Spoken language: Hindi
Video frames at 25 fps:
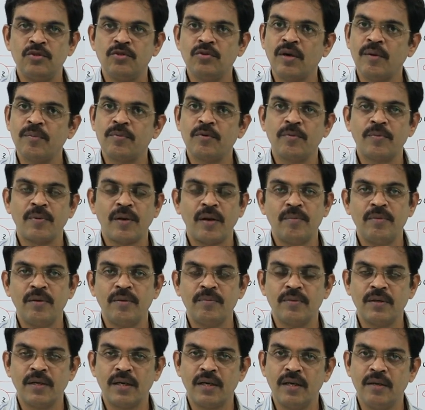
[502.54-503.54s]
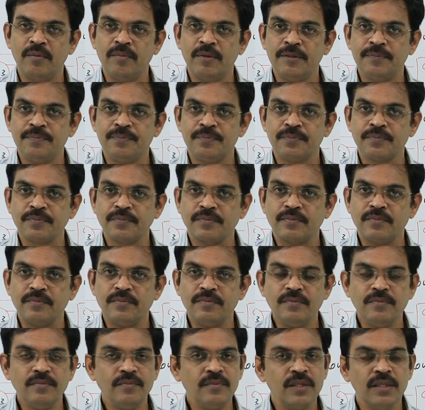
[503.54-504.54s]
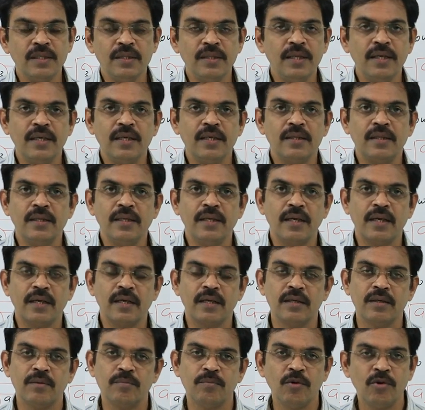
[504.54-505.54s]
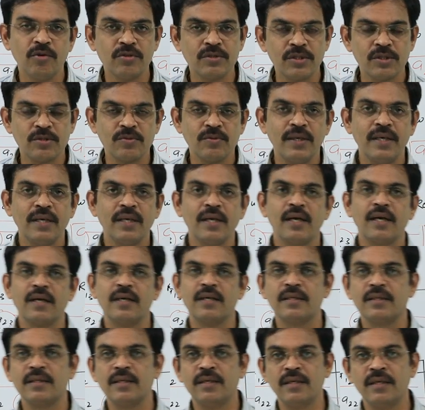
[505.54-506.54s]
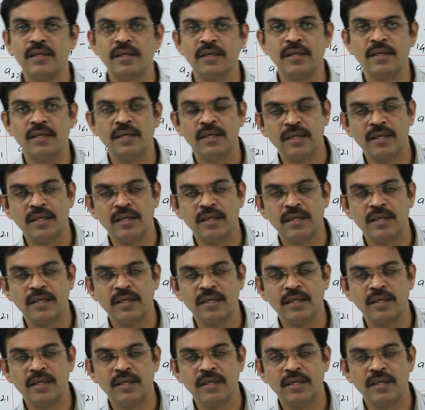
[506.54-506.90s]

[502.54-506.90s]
तो आपको प्रॉब्लम करने में दिक्कत नहीं आएगा बहुत से स्टूडेंट क्या करते हैं